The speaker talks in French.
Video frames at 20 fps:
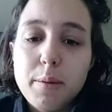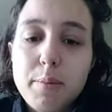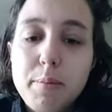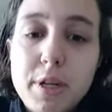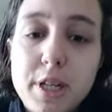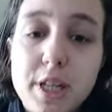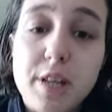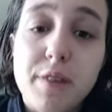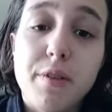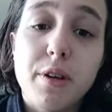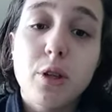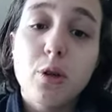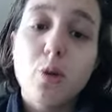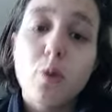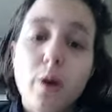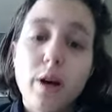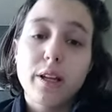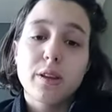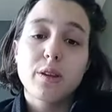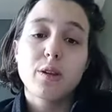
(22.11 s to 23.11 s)
mais j'avais
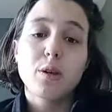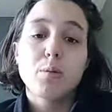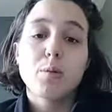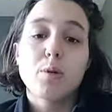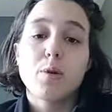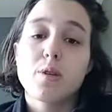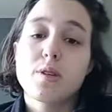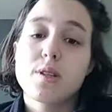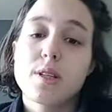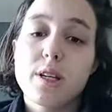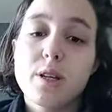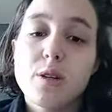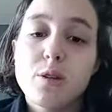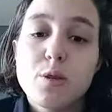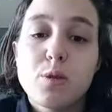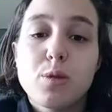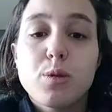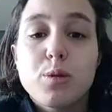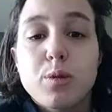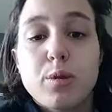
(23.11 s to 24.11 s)
trop hâte de me lancer,
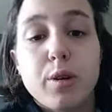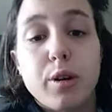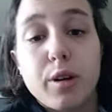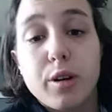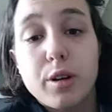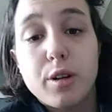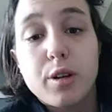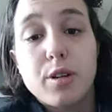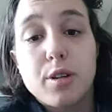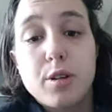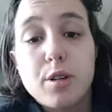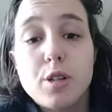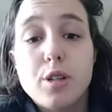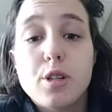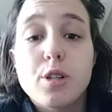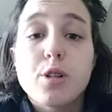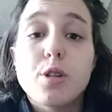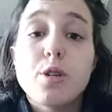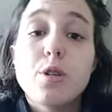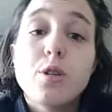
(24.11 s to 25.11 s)
du coup
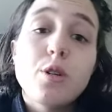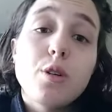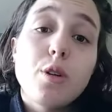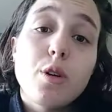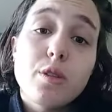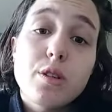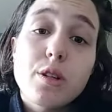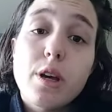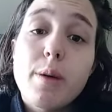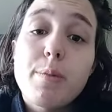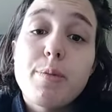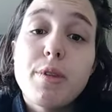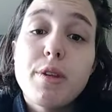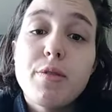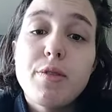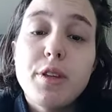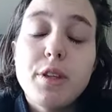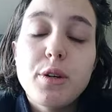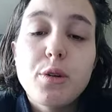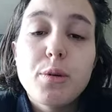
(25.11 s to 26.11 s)
je lance quand même
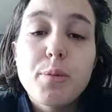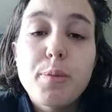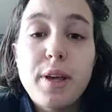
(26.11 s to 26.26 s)
des vidéos.